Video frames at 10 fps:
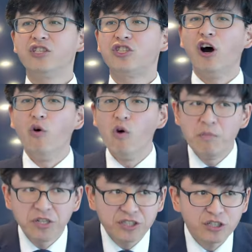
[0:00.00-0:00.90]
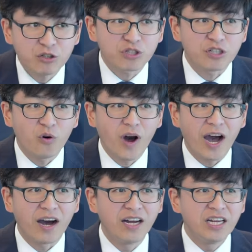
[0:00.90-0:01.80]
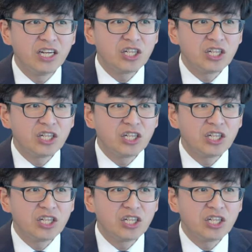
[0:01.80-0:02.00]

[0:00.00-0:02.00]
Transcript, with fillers: 只要我们接受神的话，